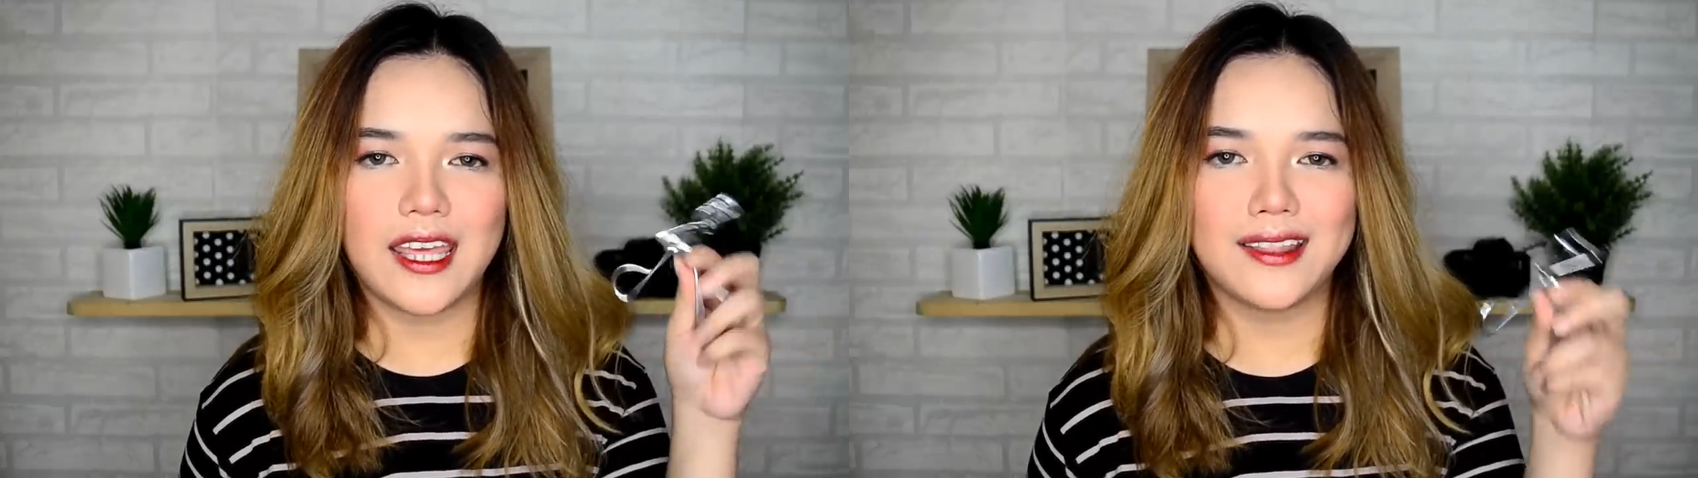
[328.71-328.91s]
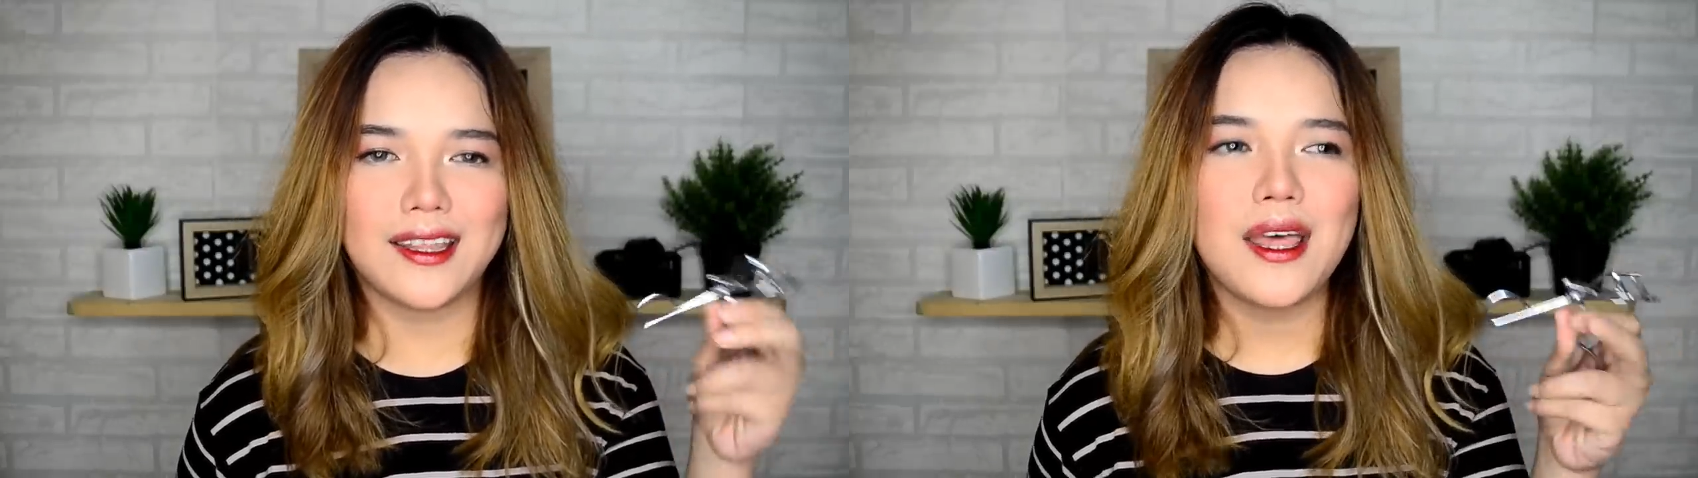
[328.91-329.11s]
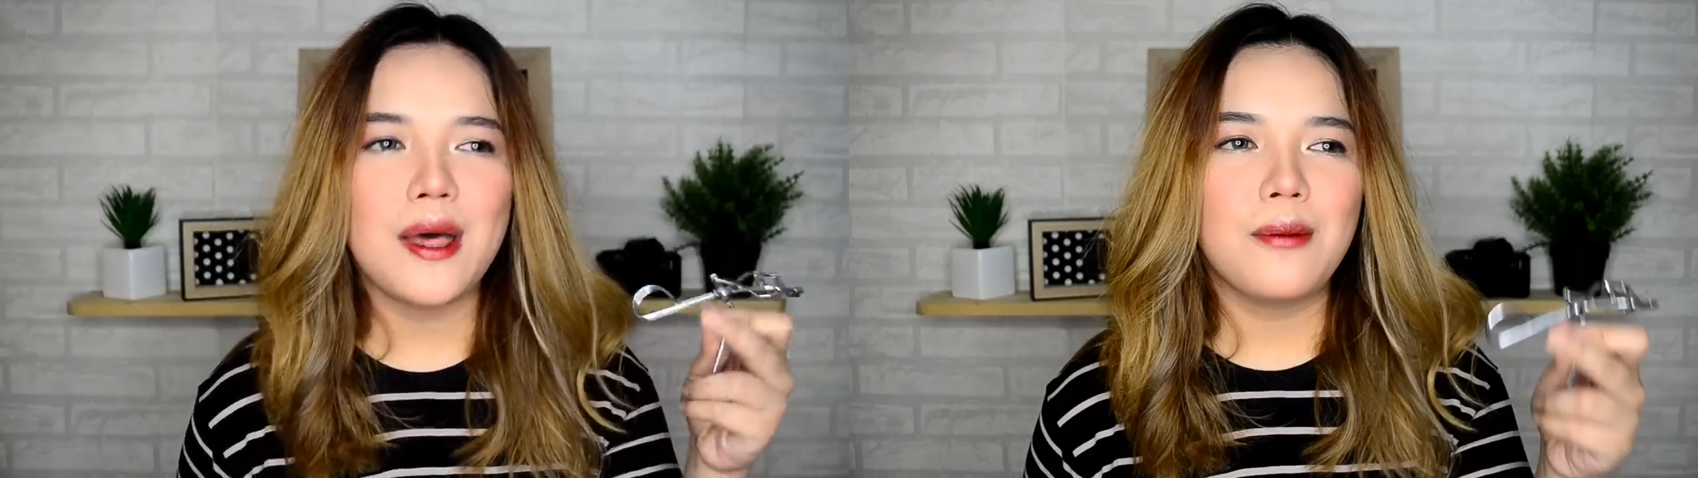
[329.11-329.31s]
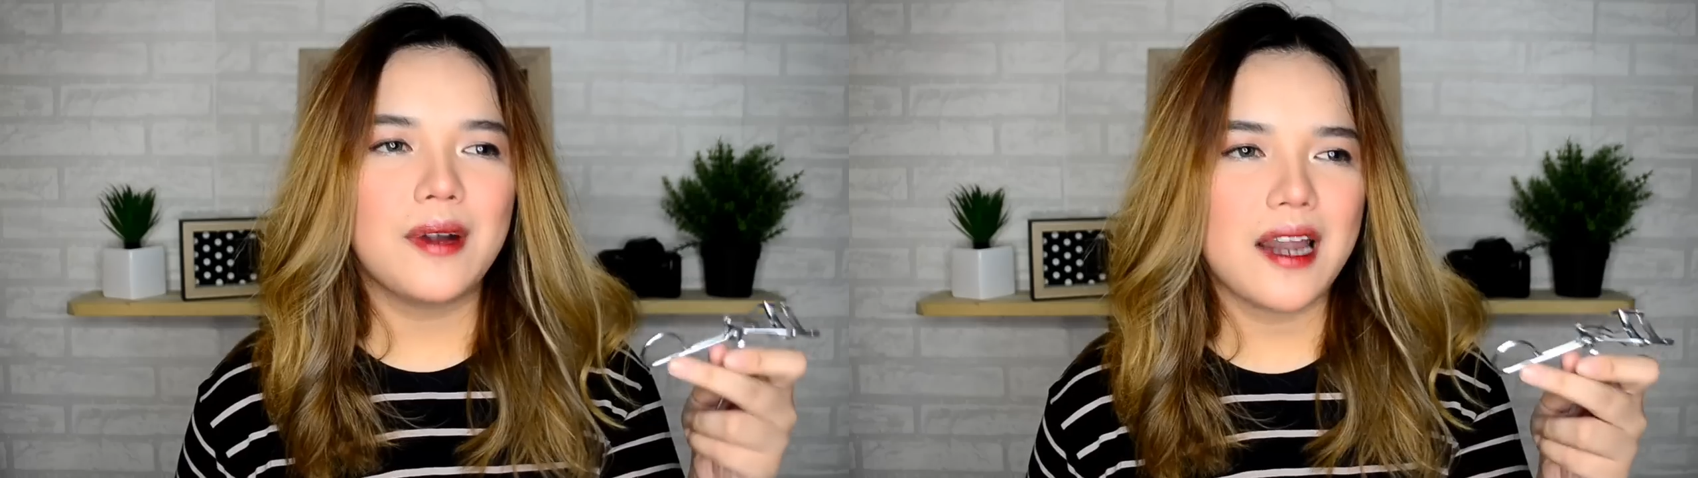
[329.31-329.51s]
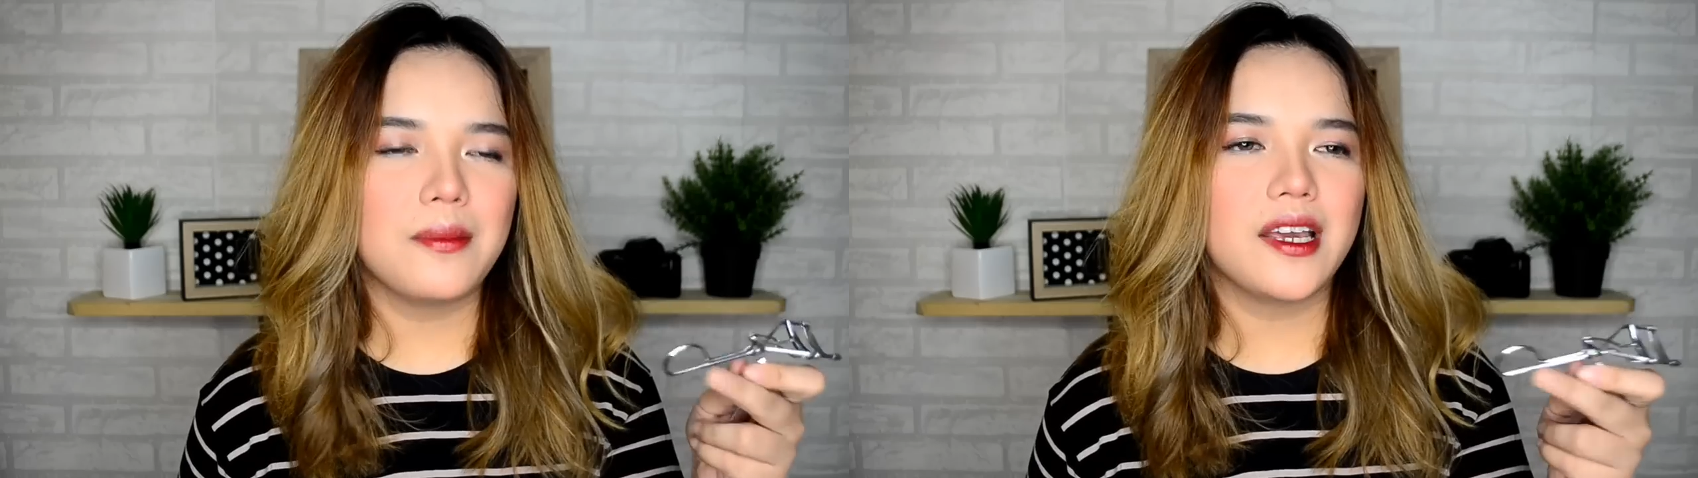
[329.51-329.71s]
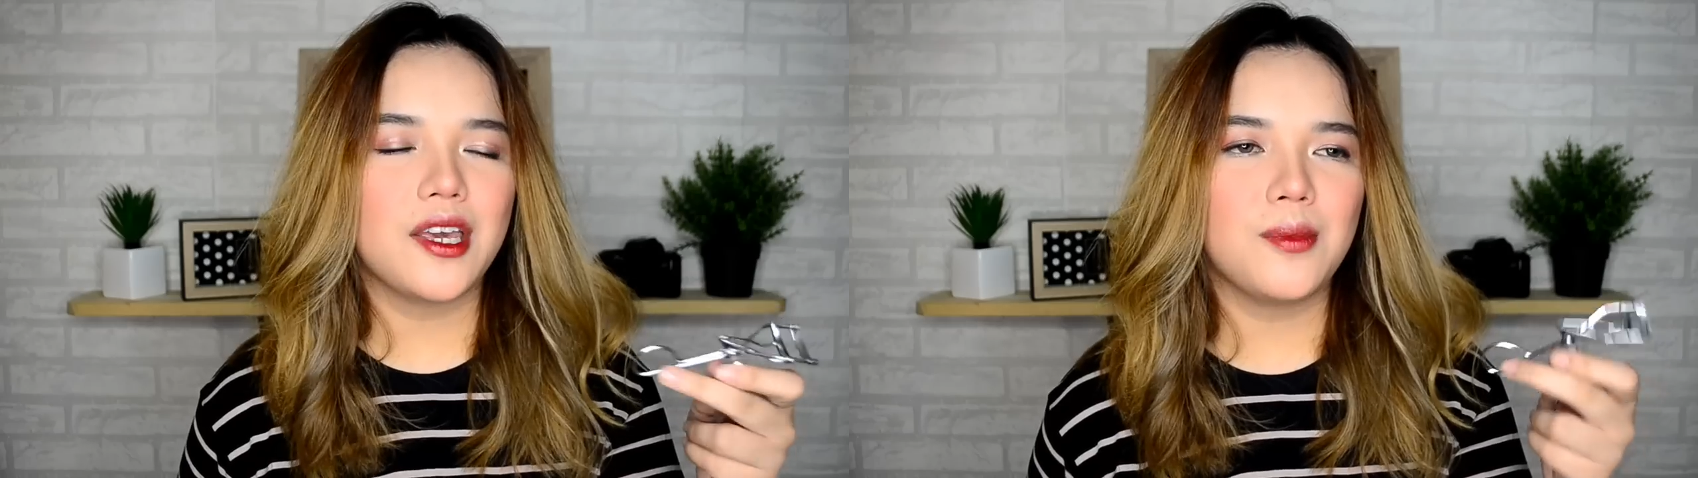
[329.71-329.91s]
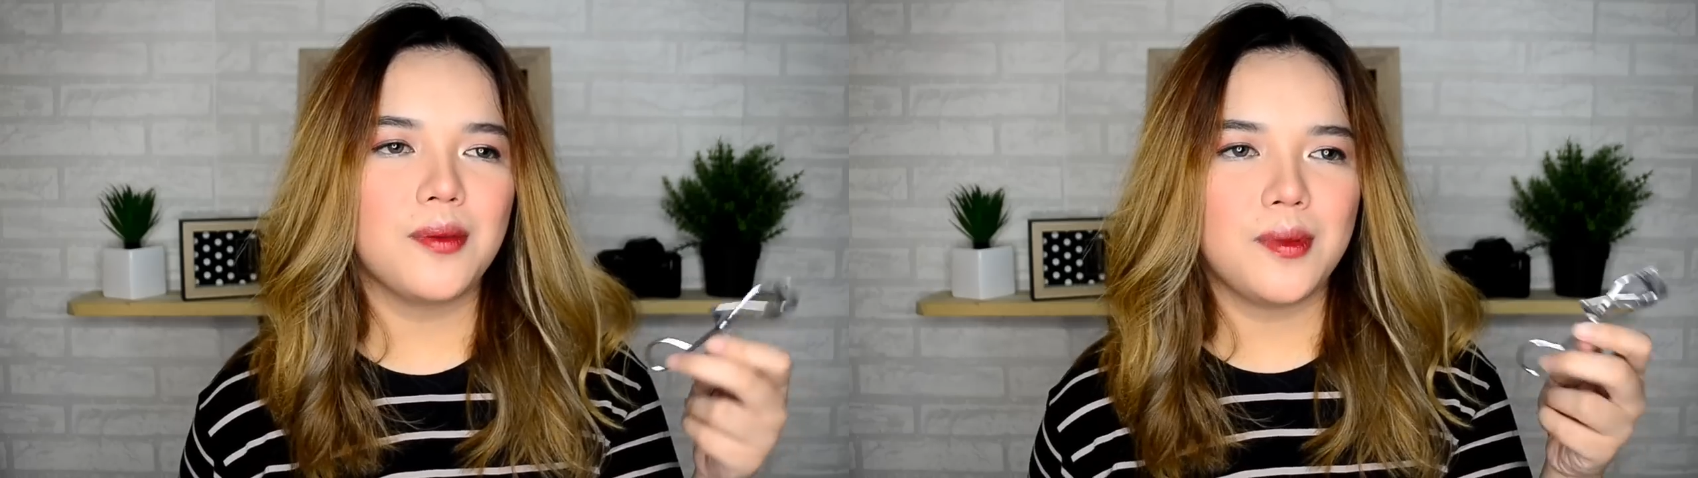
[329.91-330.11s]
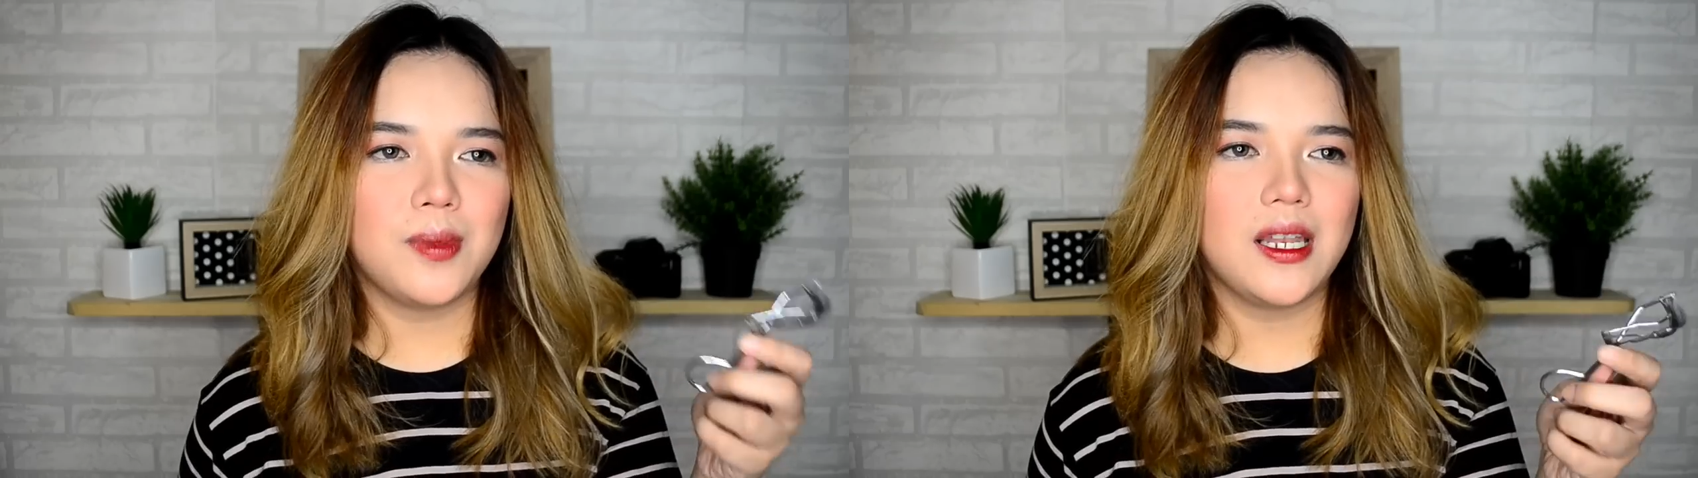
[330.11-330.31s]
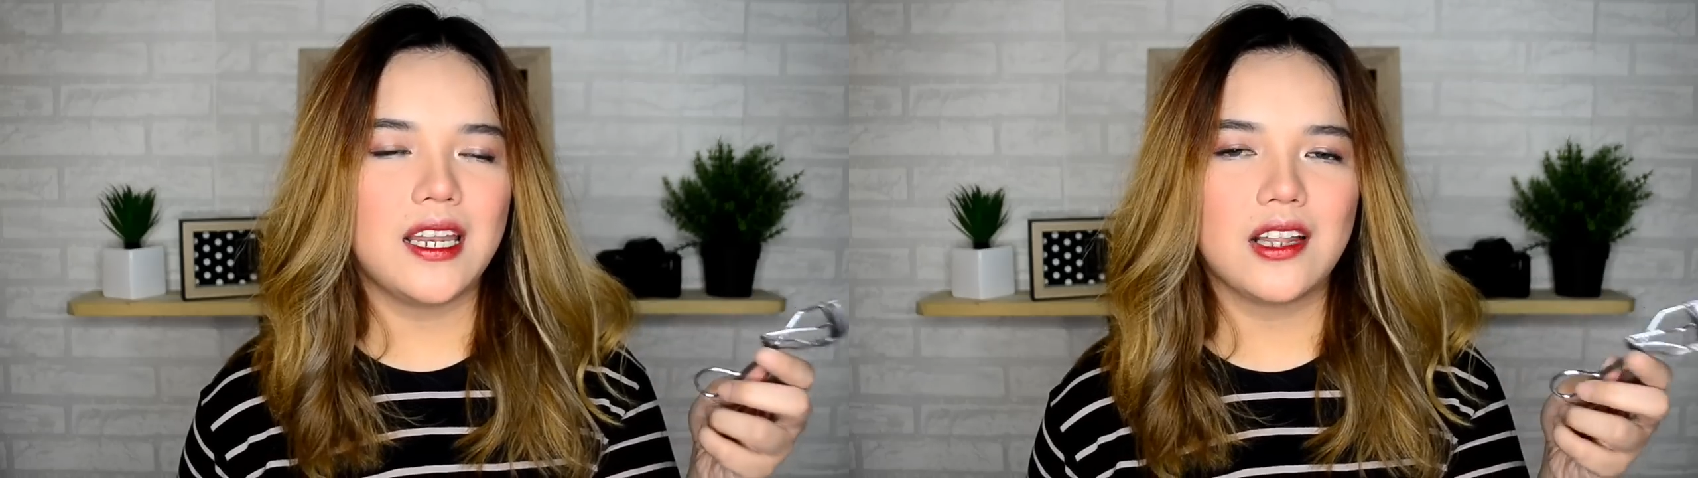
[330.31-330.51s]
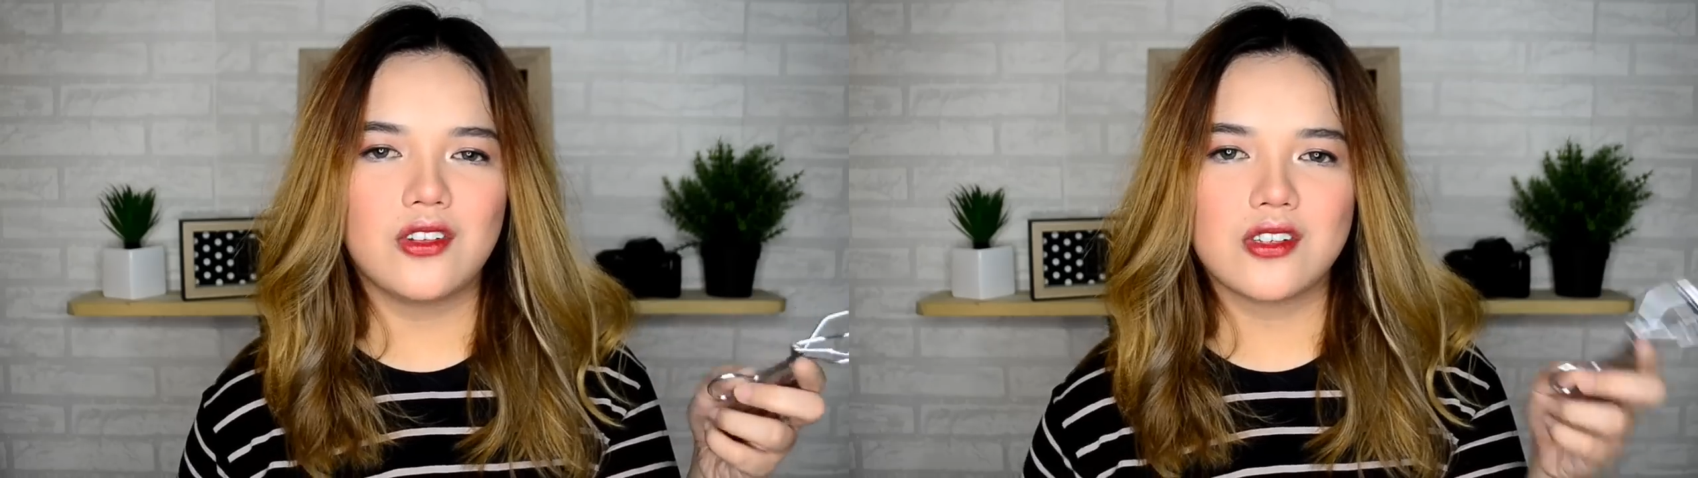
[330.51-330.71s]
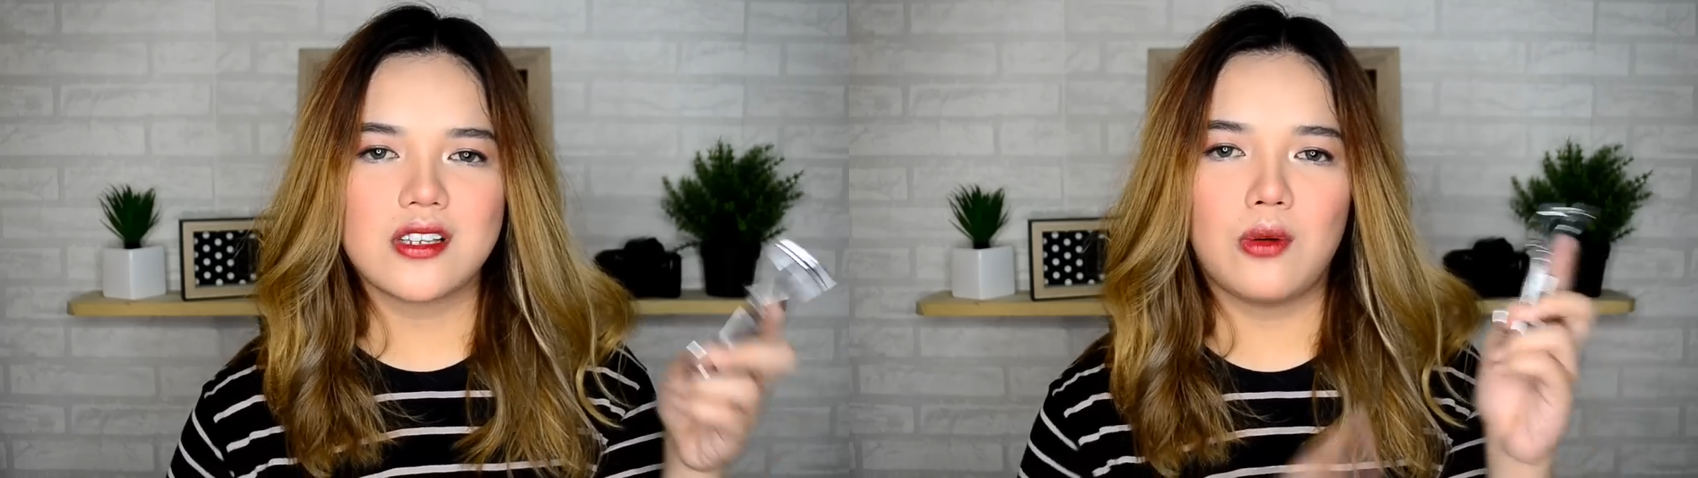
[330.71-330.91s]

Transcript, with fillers: And marami kayo mabibili nito